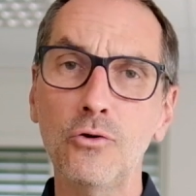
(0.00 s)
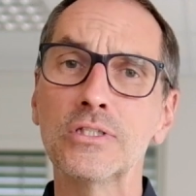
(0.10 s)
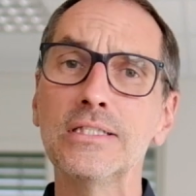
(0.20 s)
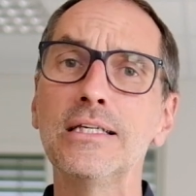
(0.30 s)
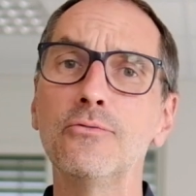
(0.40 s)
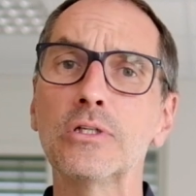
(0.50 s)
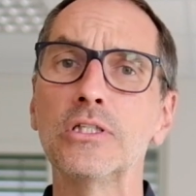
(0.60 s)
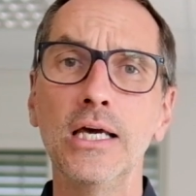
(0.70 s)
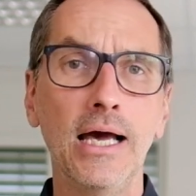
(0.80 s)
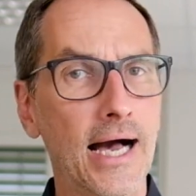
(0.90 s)
Es sind ja
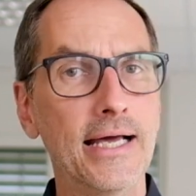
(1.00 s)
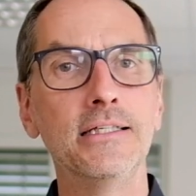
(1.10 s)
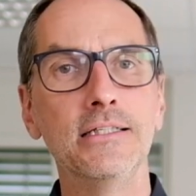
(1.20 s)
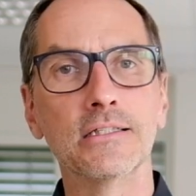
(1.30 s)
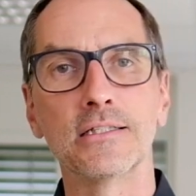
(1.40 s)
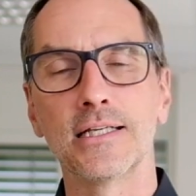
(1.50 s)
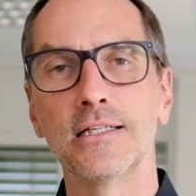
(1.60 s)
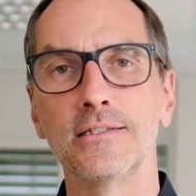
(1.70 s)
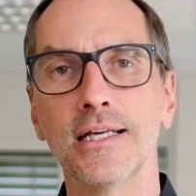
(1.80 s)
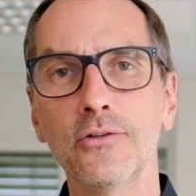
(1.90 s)
wirklich einige
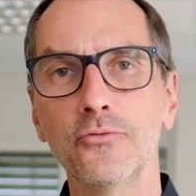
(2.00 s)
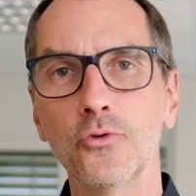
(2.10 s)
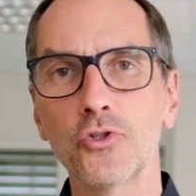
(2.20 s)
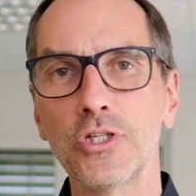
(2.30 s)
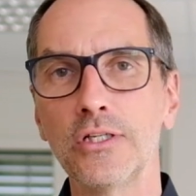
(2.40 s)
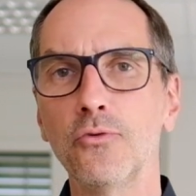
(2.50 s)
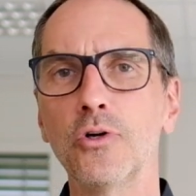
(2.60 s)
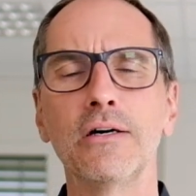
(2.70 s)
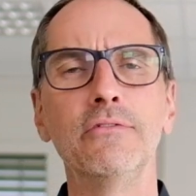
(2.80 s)
interessante Sachen vorgestellt worden.